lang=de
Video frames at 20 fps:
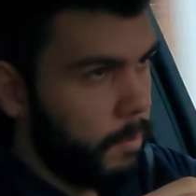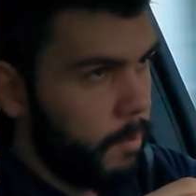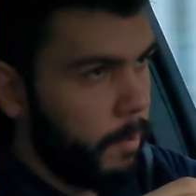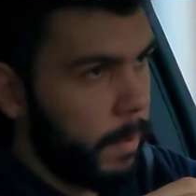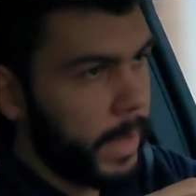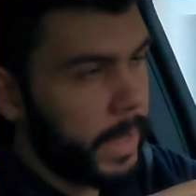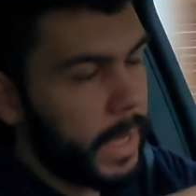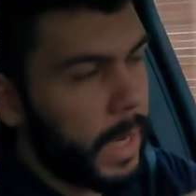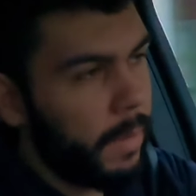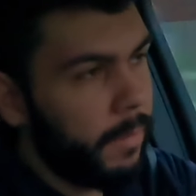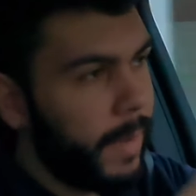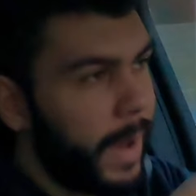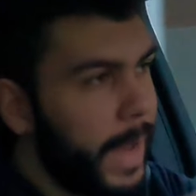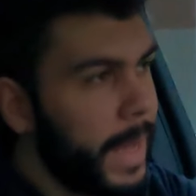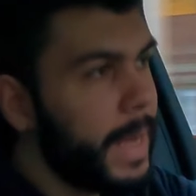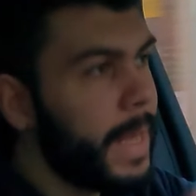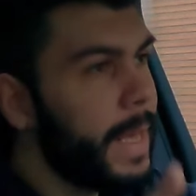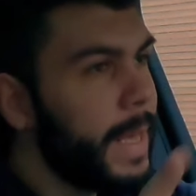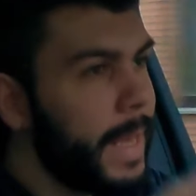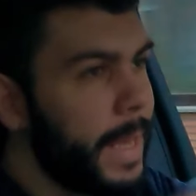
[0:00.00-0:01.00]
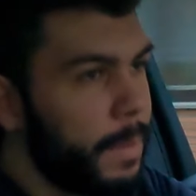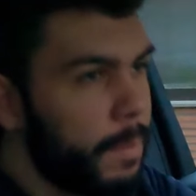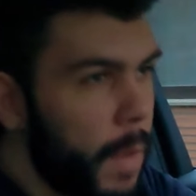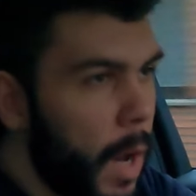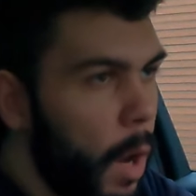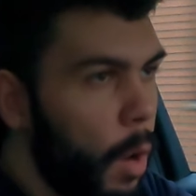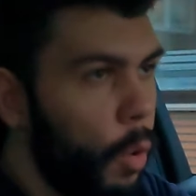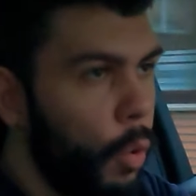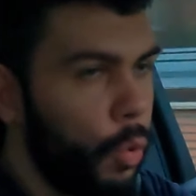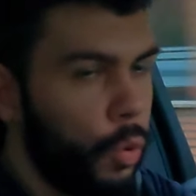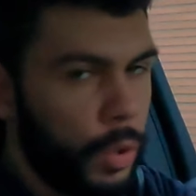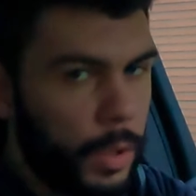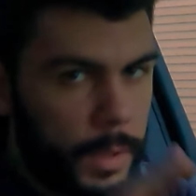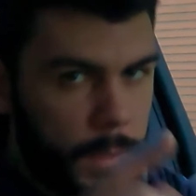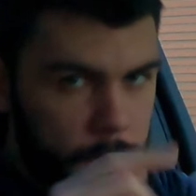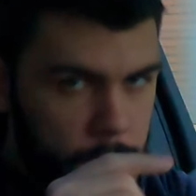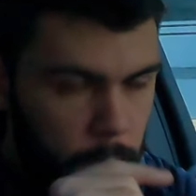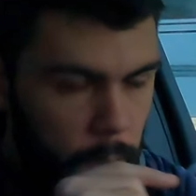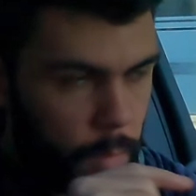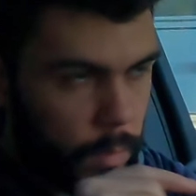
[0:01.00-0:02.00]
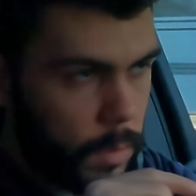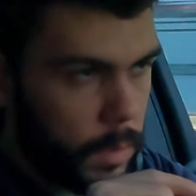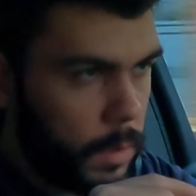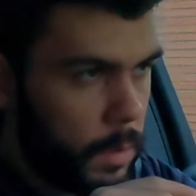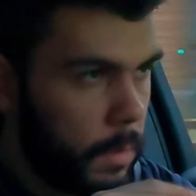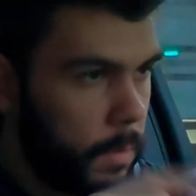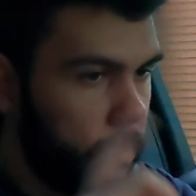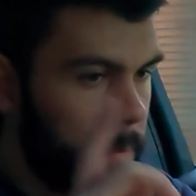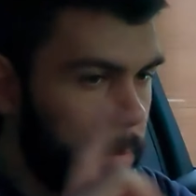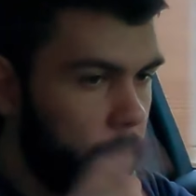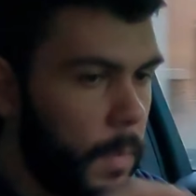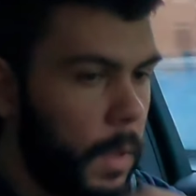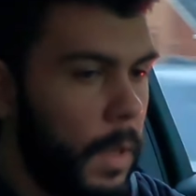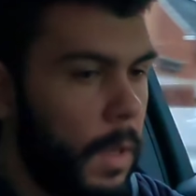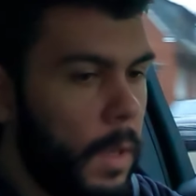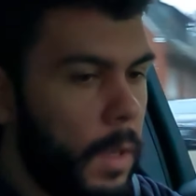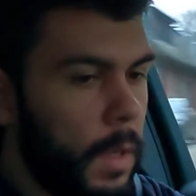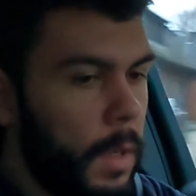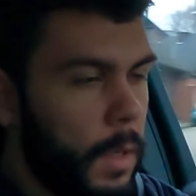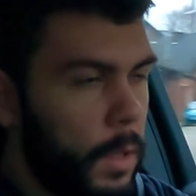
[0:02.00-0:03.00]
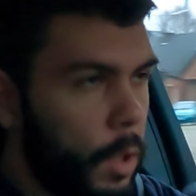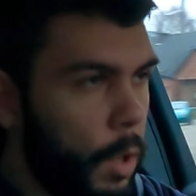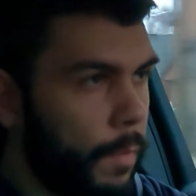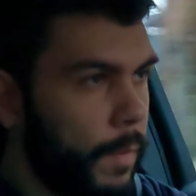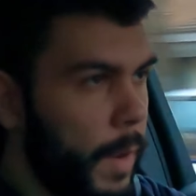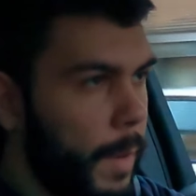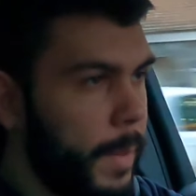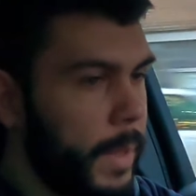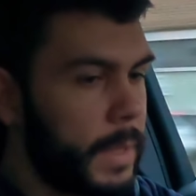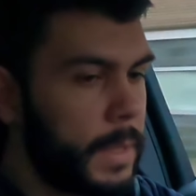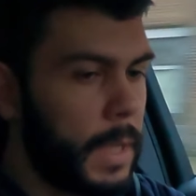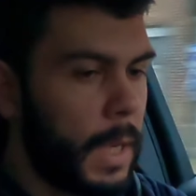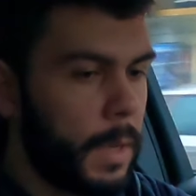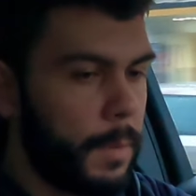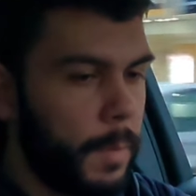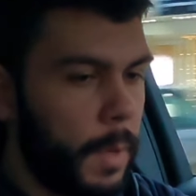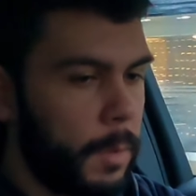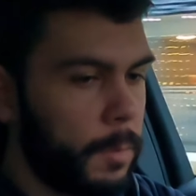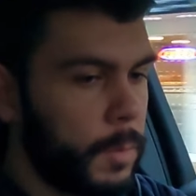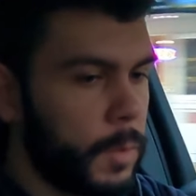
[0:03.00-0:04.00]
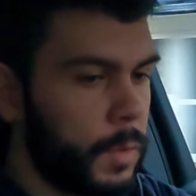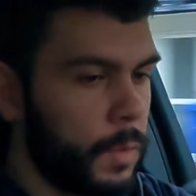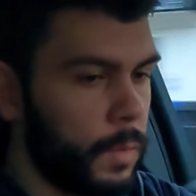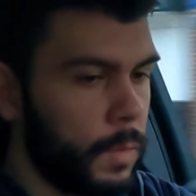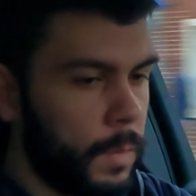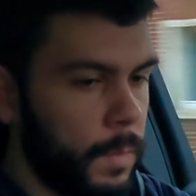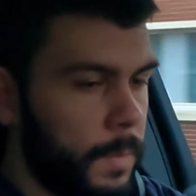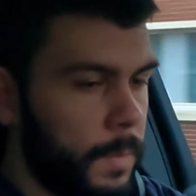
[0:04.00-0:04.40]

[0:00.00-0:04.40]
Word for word: mittlerweile immer ohne Sound. Kommen wir aber jetzt gleich mal zu.